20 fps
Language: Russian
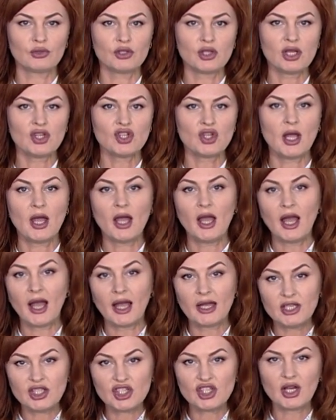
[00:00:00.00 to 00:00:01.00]
чаши
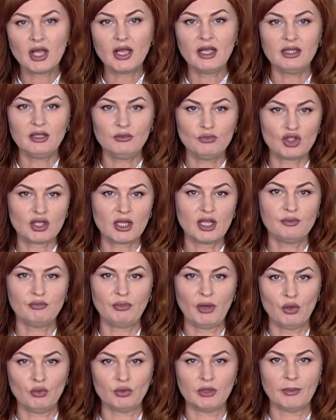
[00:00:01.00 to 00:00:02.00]
отчаянно мешает
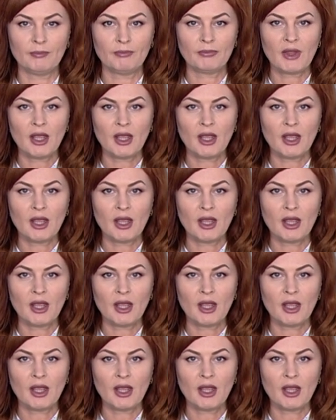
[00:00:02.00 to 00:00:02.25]
погода.